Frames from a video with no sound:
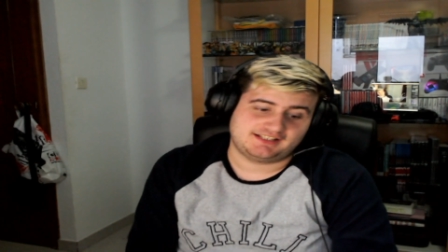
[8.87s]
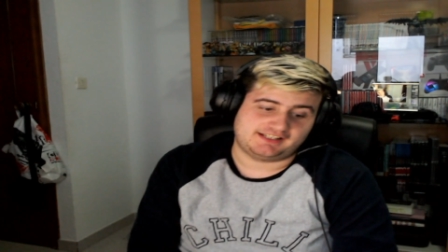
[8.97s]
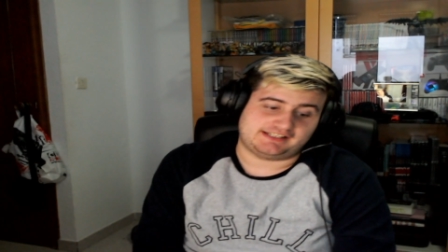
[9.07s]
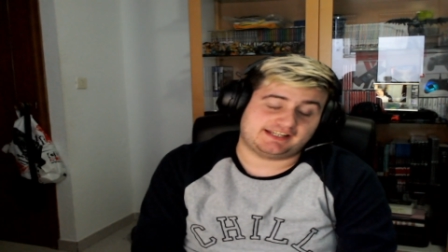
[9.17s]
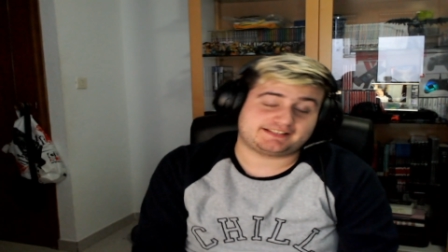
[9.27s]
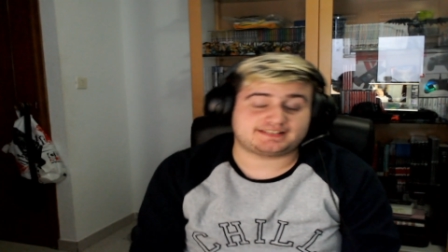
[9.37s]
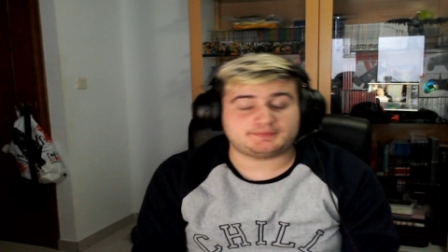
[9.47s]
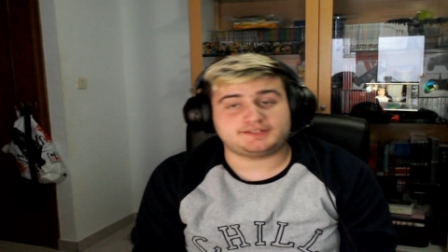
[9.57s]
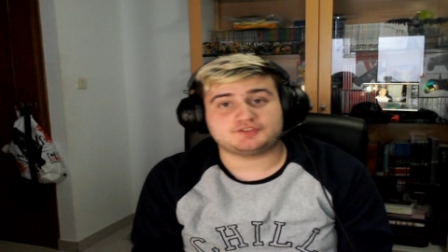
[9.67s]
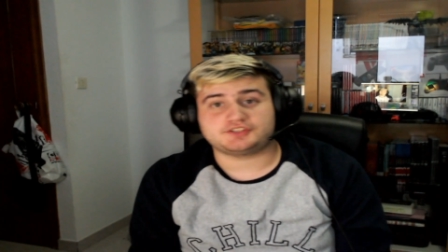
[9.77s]
Y este
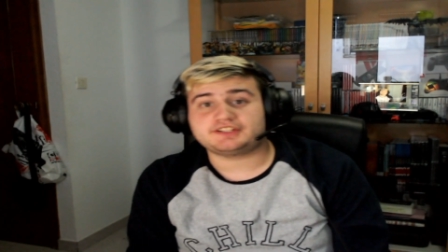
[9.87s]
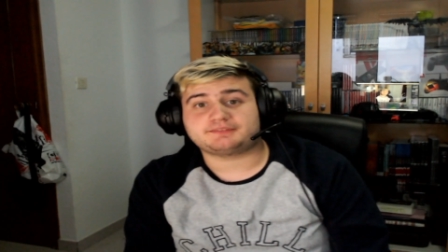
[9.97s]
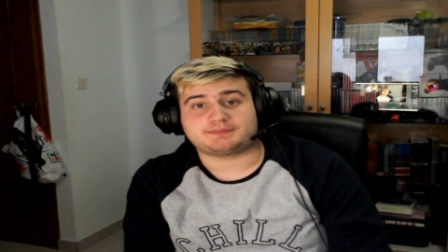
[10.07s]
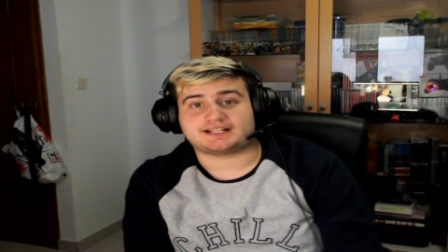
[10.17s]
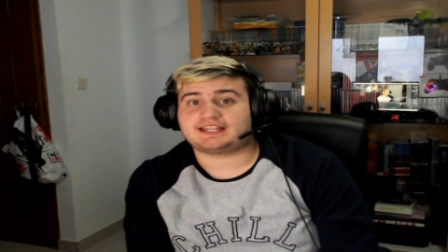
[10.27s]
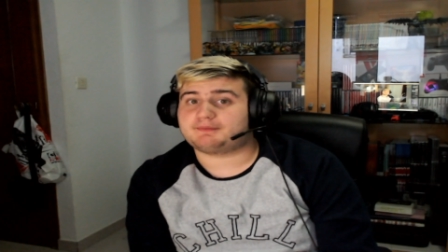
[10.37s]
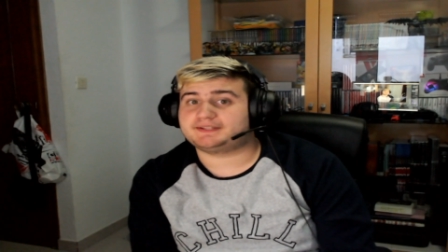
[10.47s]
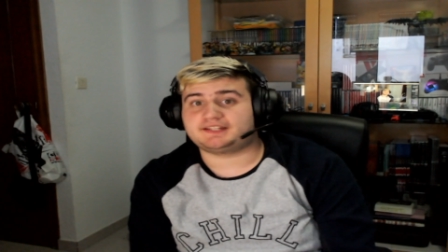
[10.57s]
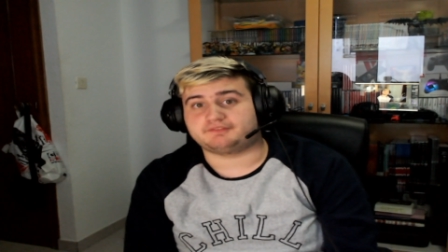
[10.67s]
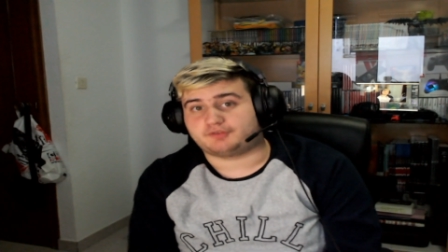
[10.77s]
vídeo es
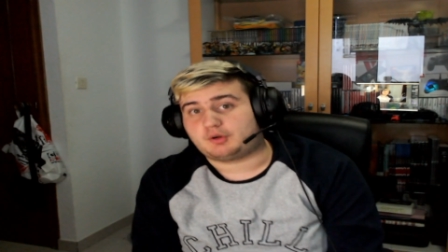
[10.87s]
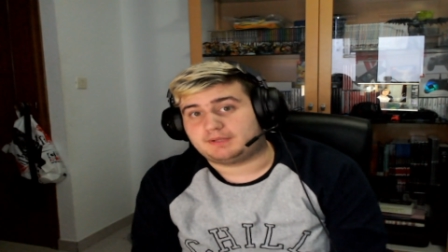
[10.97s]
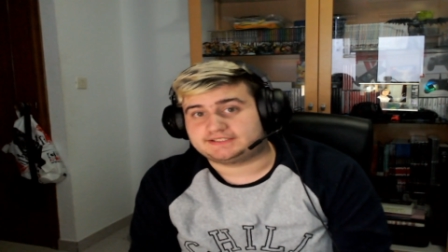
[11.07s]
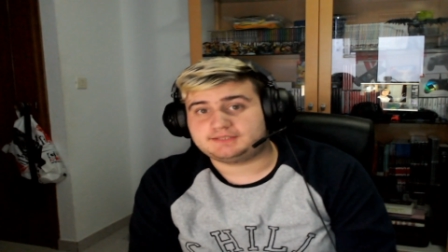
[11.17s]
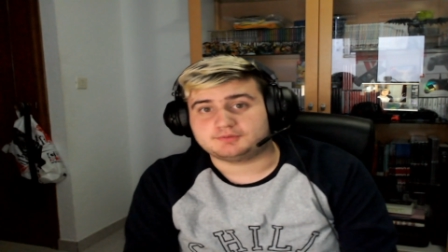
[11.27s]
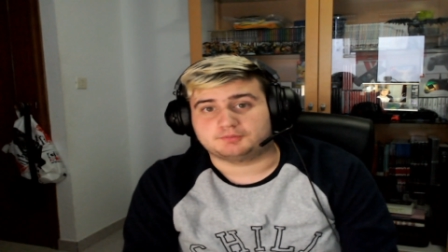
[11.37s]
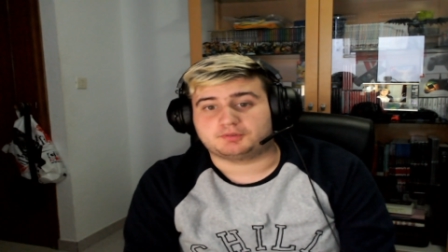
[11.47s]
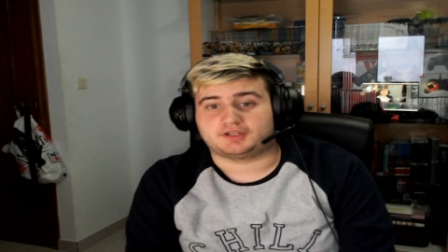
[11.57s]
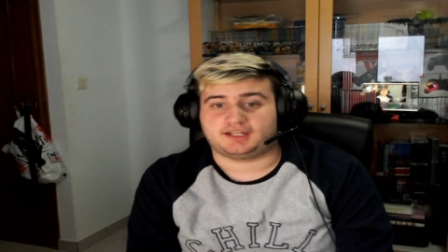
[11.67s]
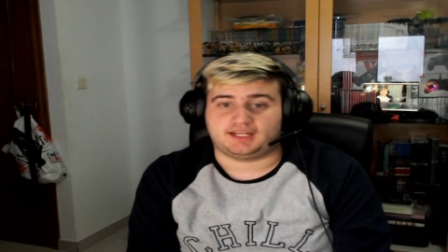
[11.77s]
prácticamente informativo
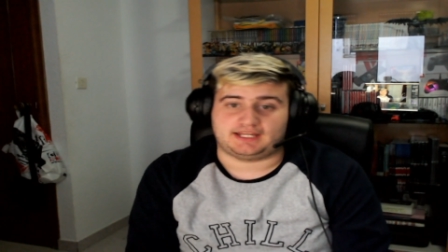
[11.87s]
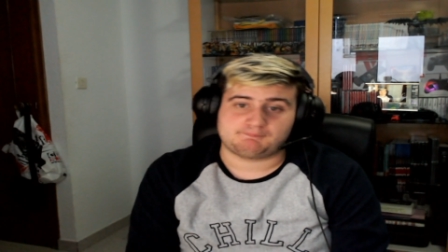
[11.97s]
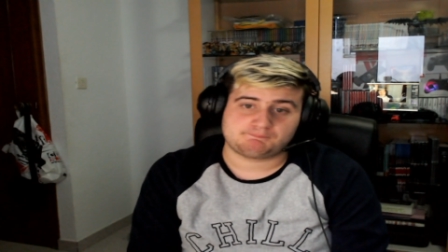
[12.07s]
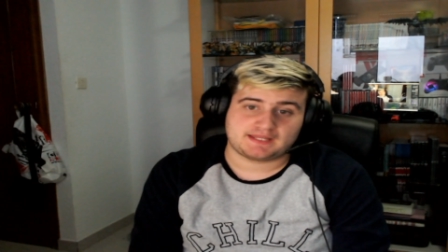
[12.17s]
porque